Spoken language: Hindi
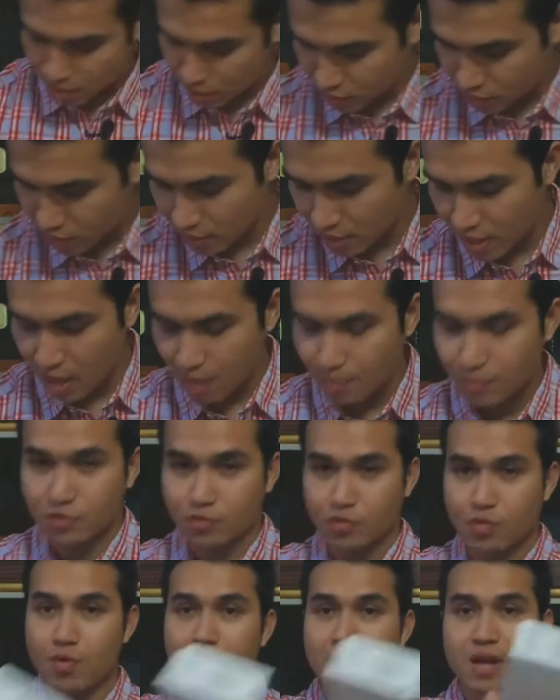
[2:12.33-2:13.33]
तो चलिए हम
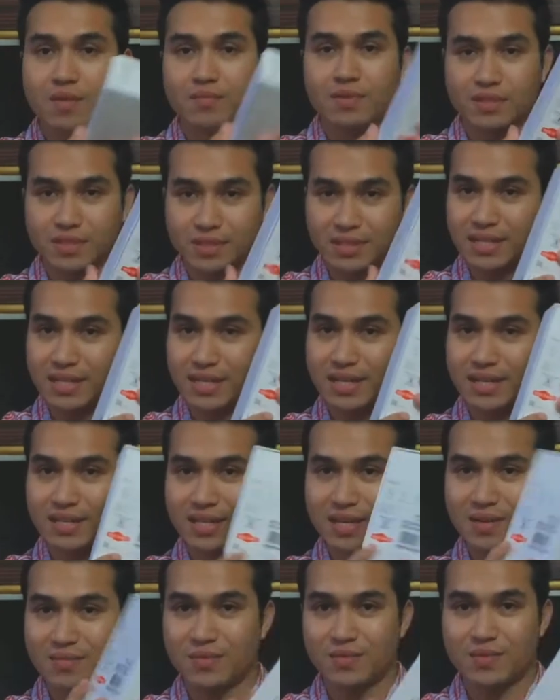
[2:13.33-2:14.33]
इसको अनबॉक्सिंग
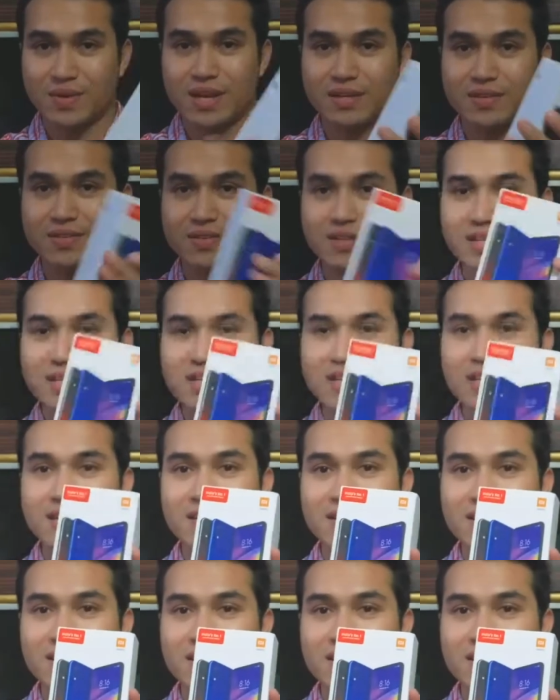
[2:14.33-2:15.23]
करते हैं मोबाइल को ठीक है ना